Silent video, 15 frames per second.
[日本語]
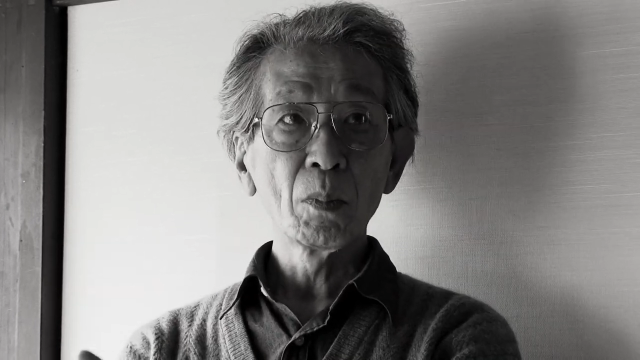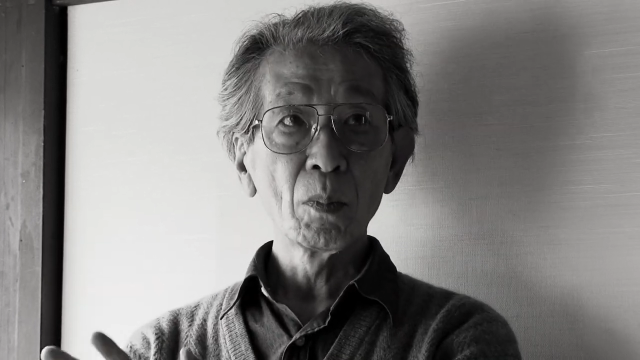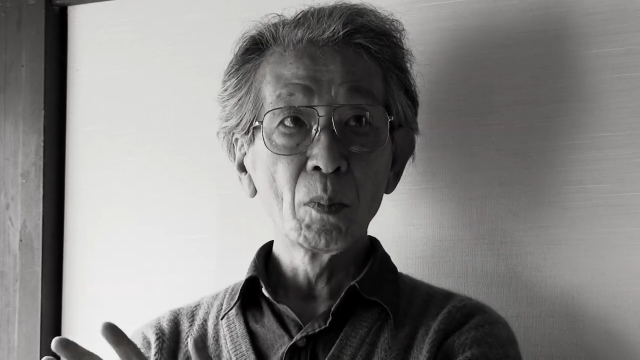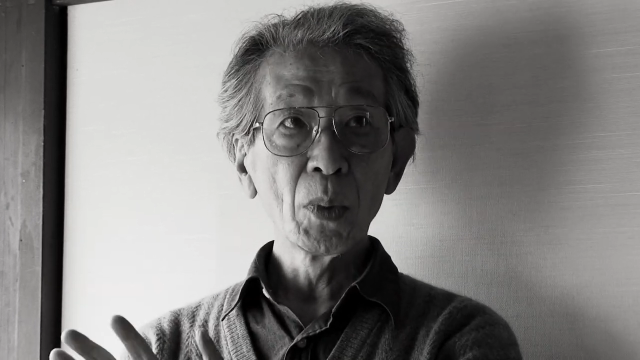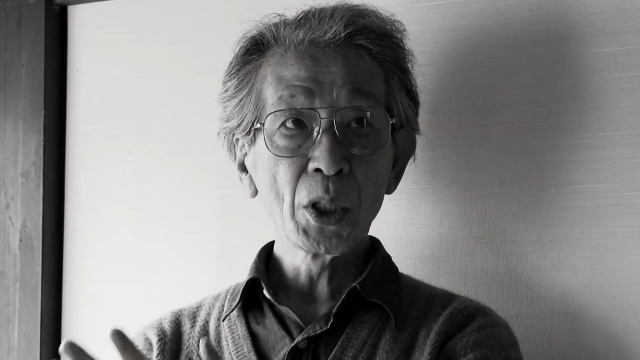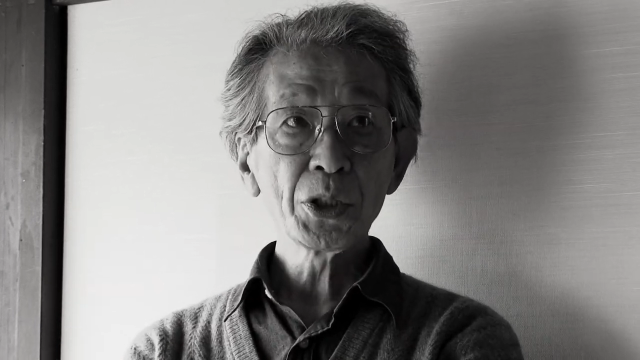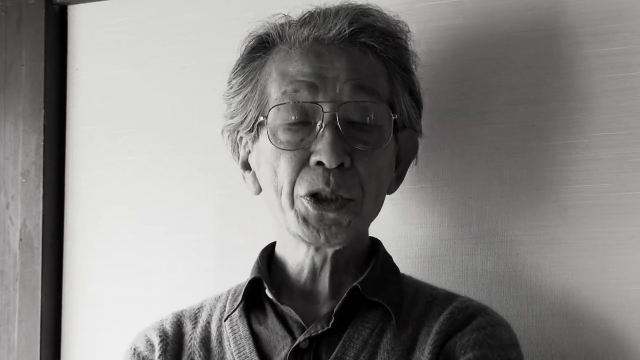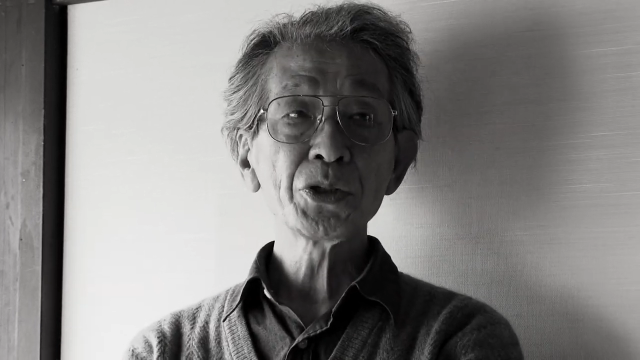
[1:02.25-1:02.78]

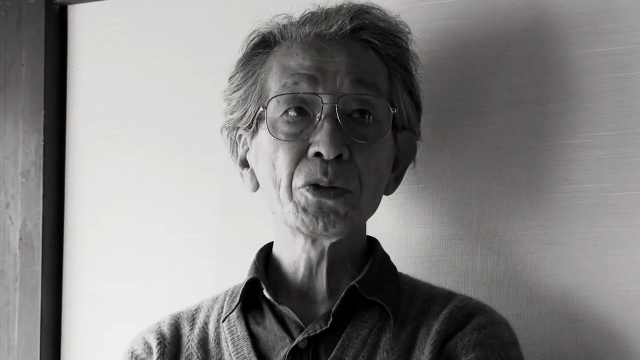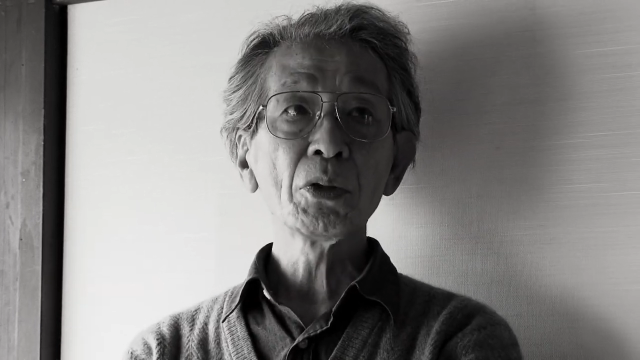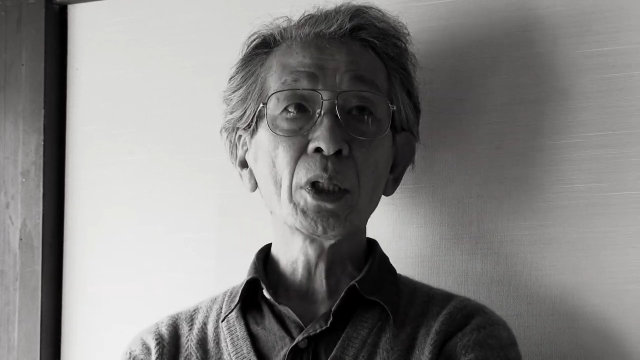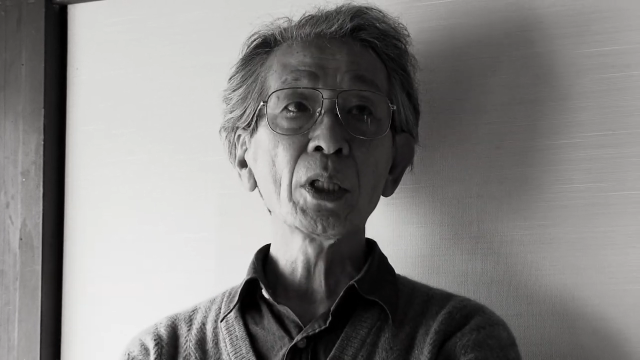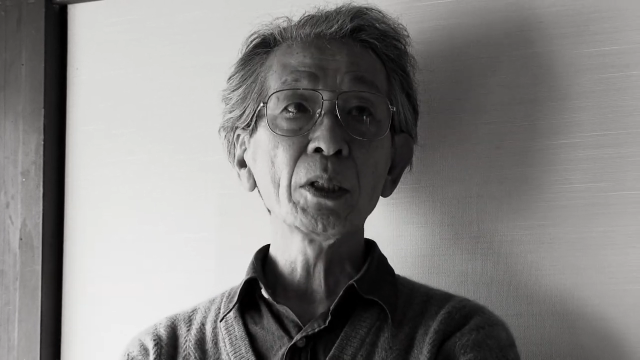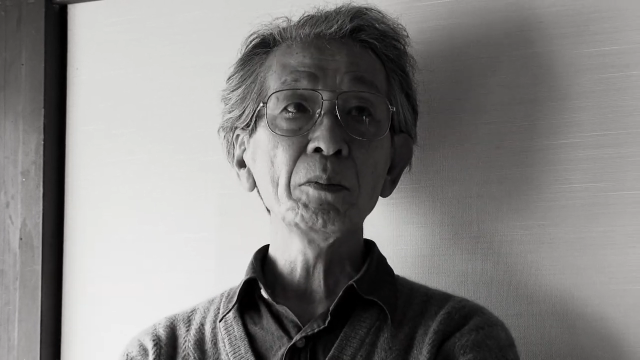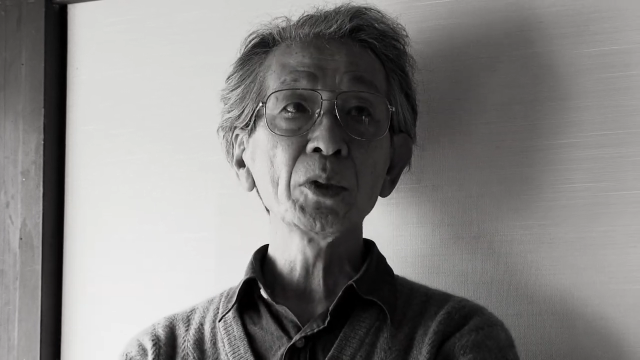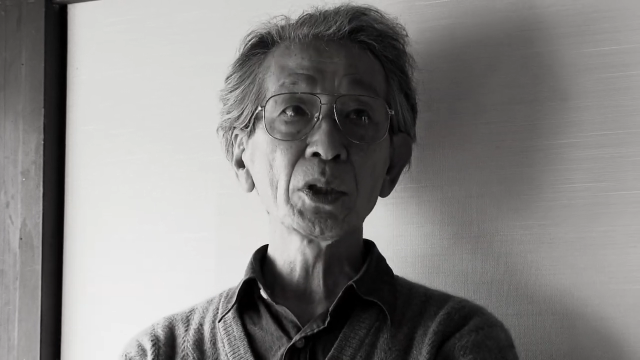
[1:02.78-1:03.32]
毎日分
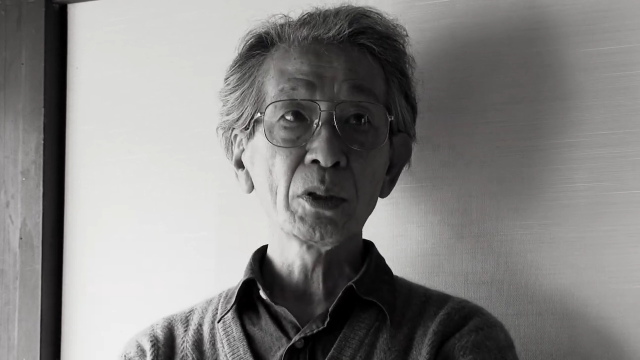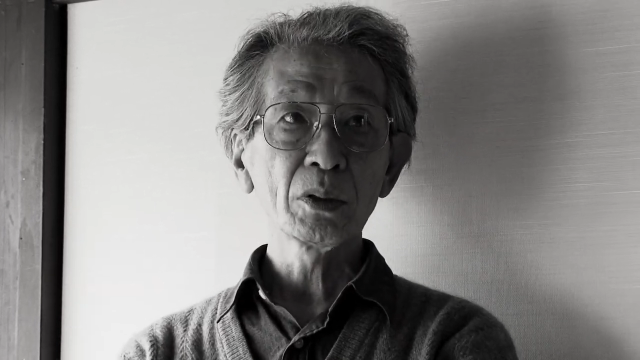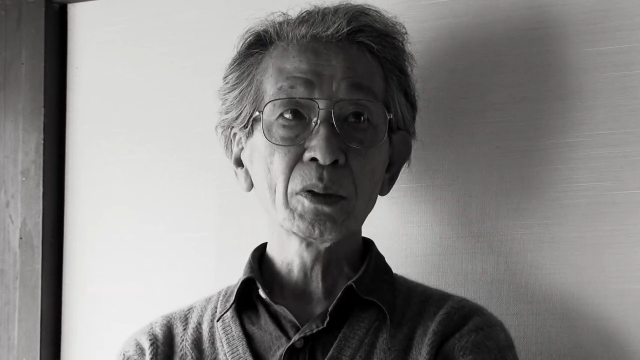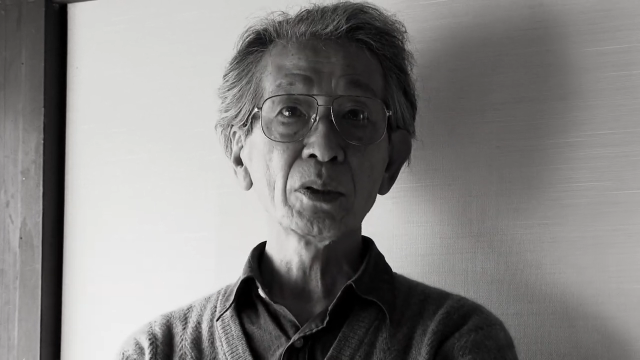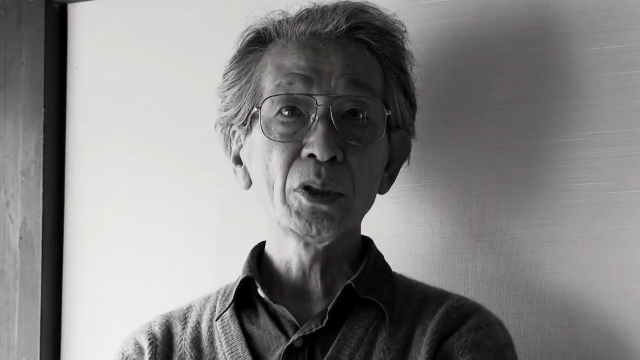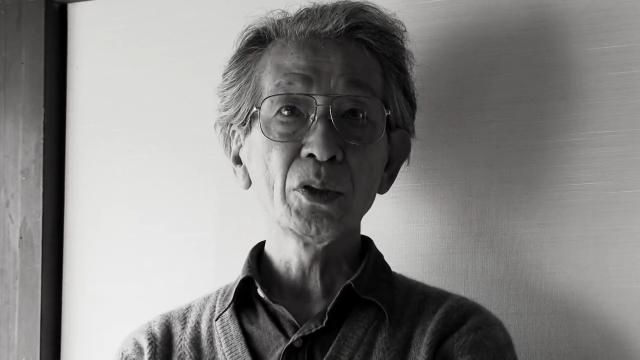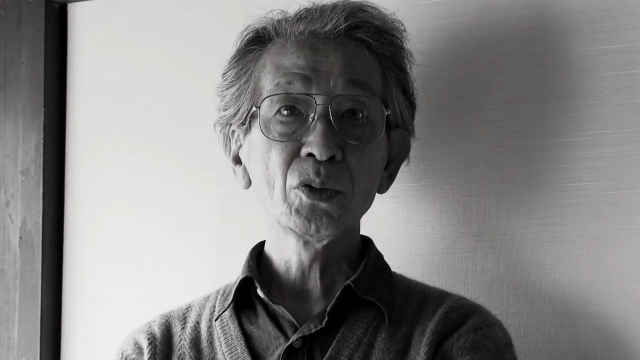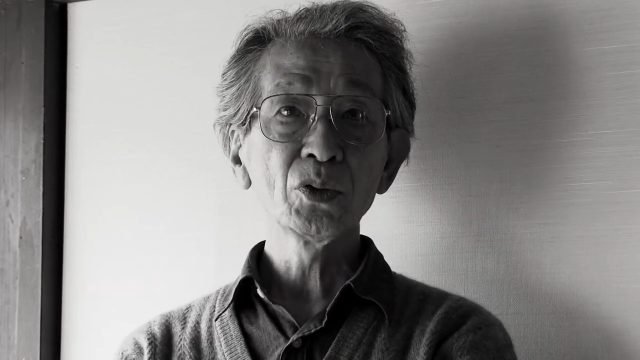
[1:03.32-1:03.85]
かりますよ
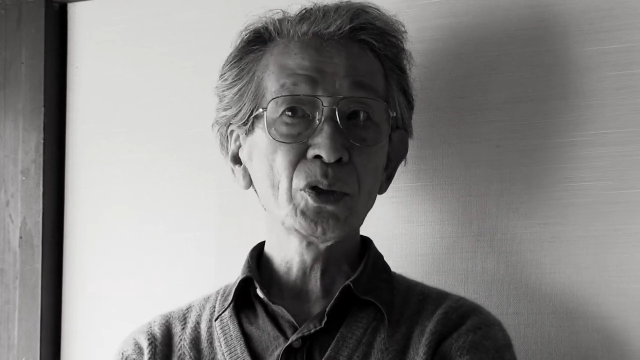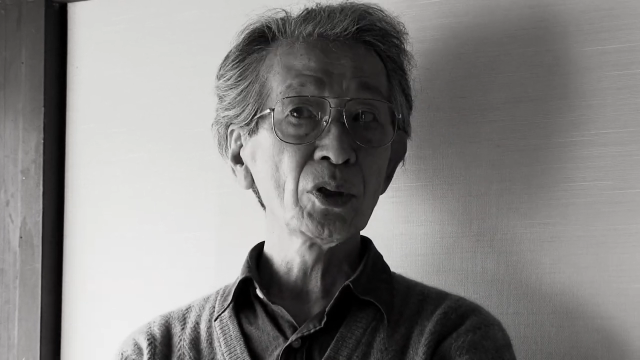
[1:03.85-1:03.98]
日本